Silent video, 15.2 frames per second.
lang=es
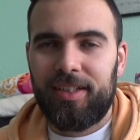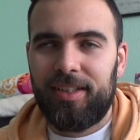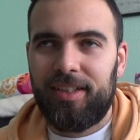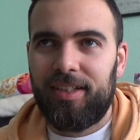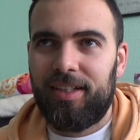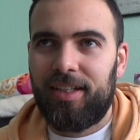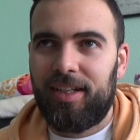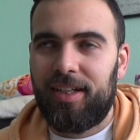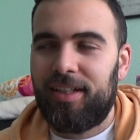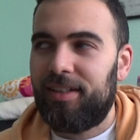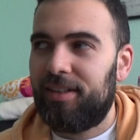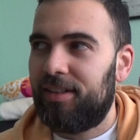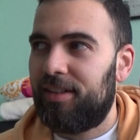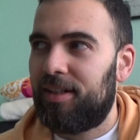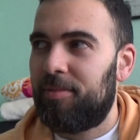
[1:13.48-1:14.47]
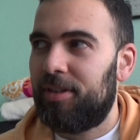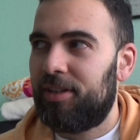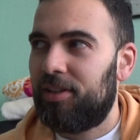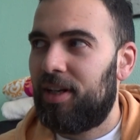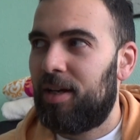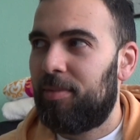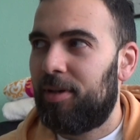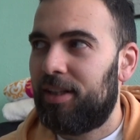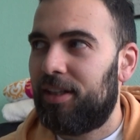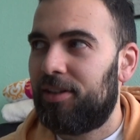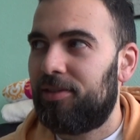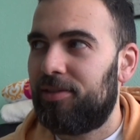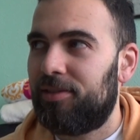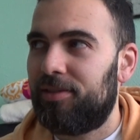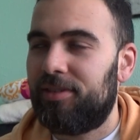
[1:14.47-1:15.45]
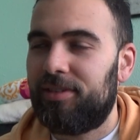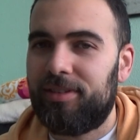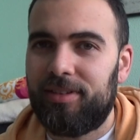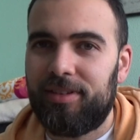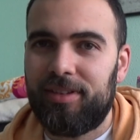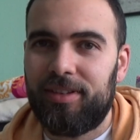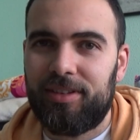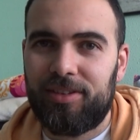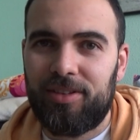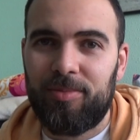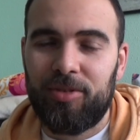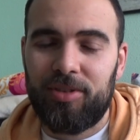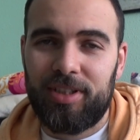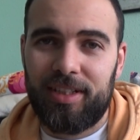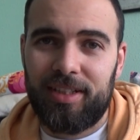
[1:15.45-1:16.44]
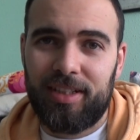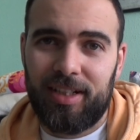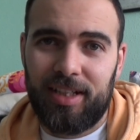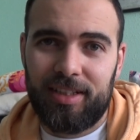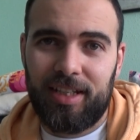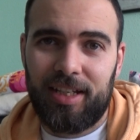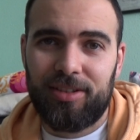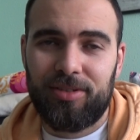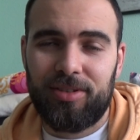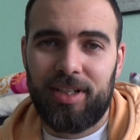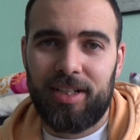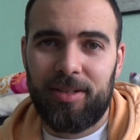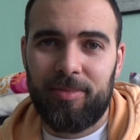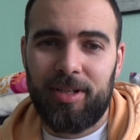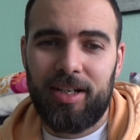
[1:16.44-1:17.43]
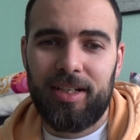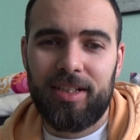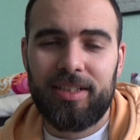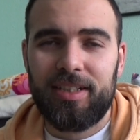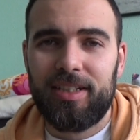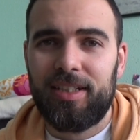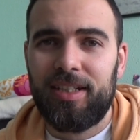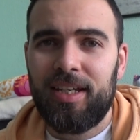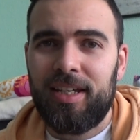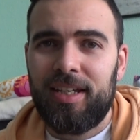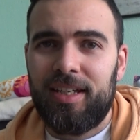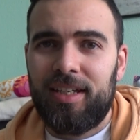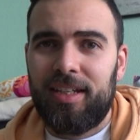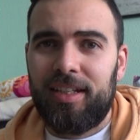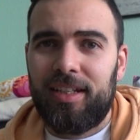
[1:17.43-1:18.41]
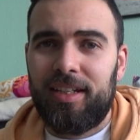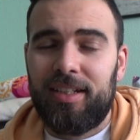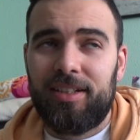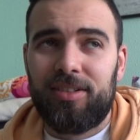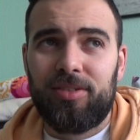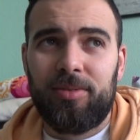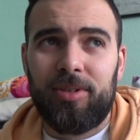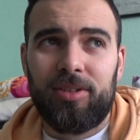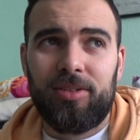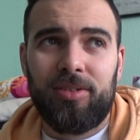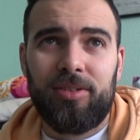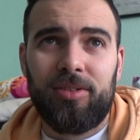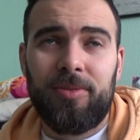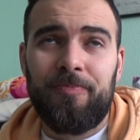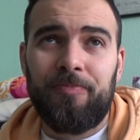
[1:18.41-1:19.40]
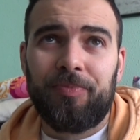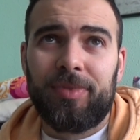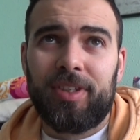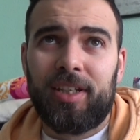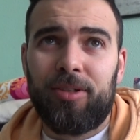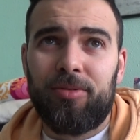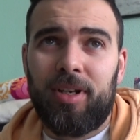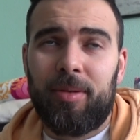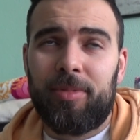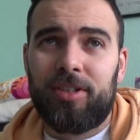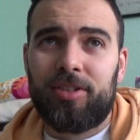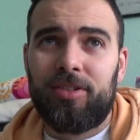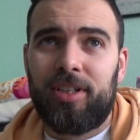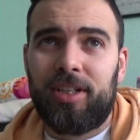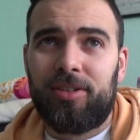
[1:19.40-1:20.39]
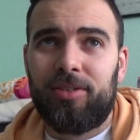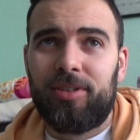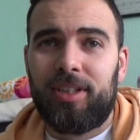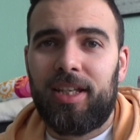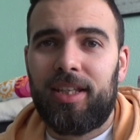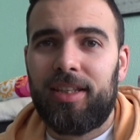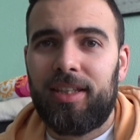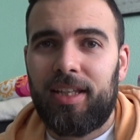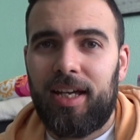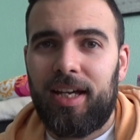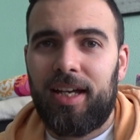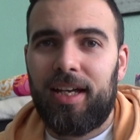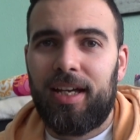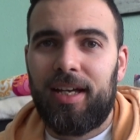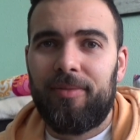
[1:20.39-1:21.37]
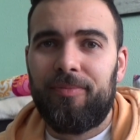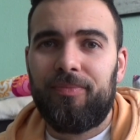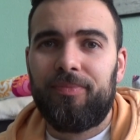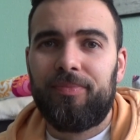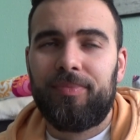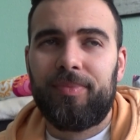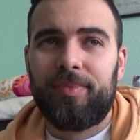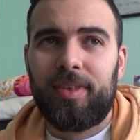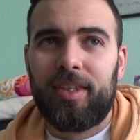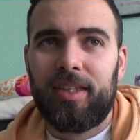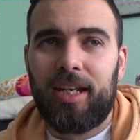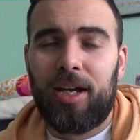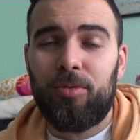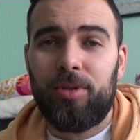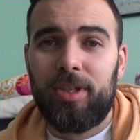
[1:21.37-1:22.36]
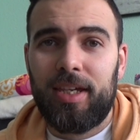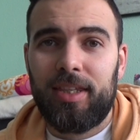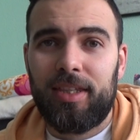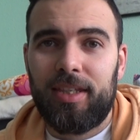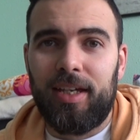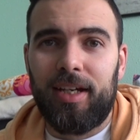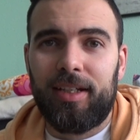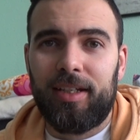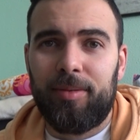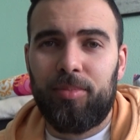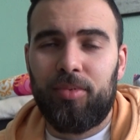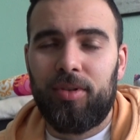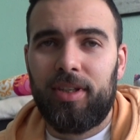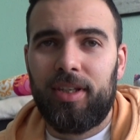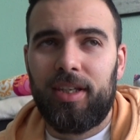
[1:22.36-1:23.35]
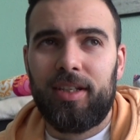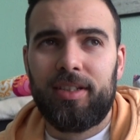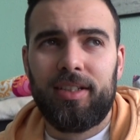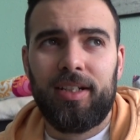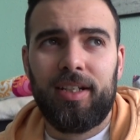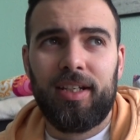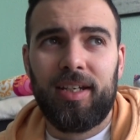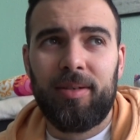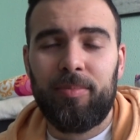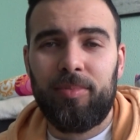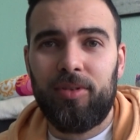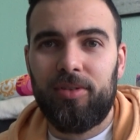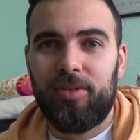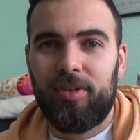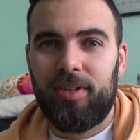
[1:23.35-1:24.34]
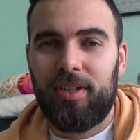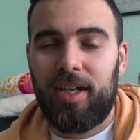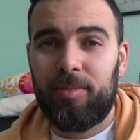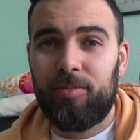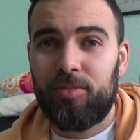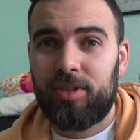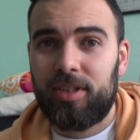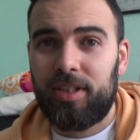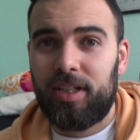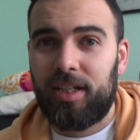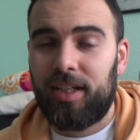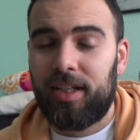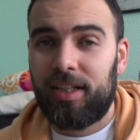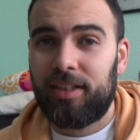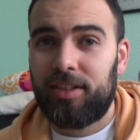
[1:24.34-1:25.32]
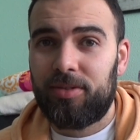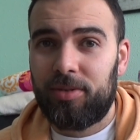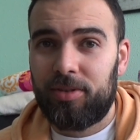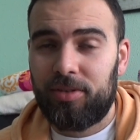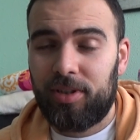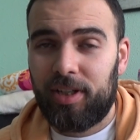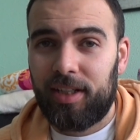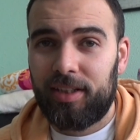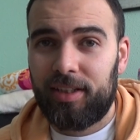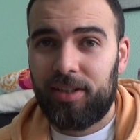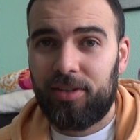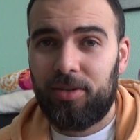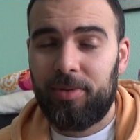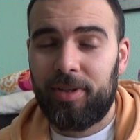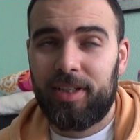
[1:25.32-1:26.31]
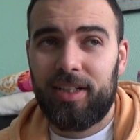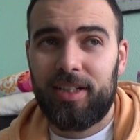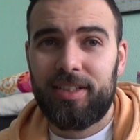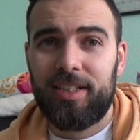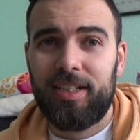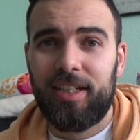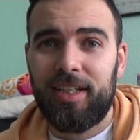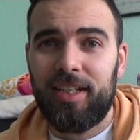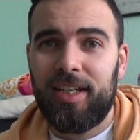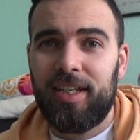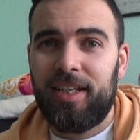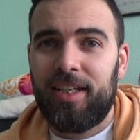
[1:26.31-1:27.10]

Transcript: eh, ha metido la pata con cómo se trata a esos animales y, y sobre todo que una persona con tanta audiencia que puede ser ejemplo a mucha gente, sobre todo gente joven que le sigue,